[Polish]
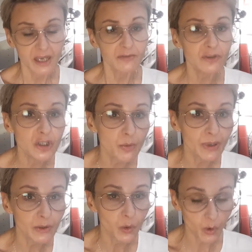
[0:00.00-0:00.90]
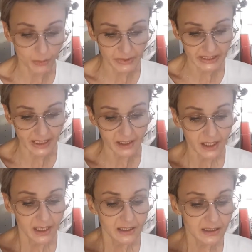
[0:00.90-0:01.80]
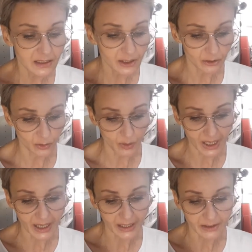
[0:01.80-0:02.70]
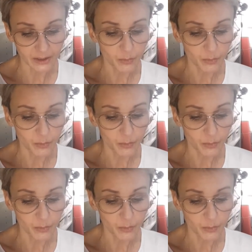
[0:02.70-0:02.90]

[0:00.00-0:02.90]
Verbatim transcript: Widział pan chłopca? Zniknął gagatek,